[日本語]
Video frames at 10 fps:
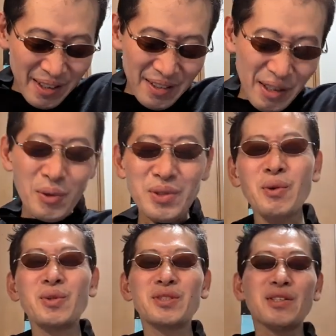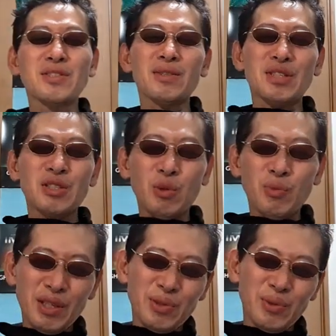で、こっちはこっちでさ、
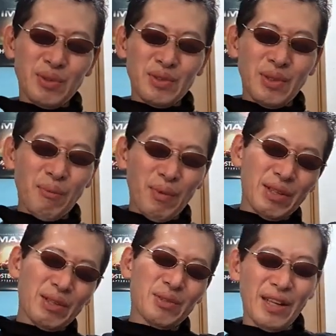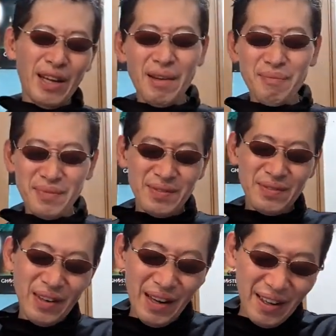チェストプレスを頑張ってるんでね。
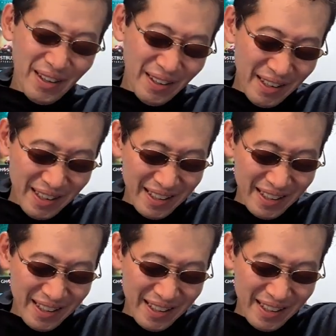まあ